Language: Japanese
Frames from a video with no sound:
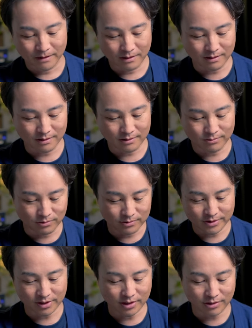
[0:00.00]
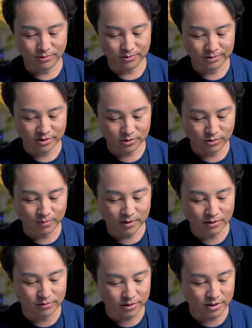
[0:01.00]
えー、こう設定を
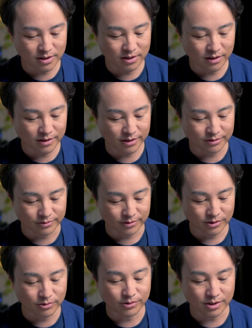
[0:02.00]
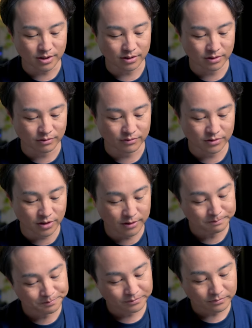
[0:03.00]
細かく切り替えれるようになってるんですね。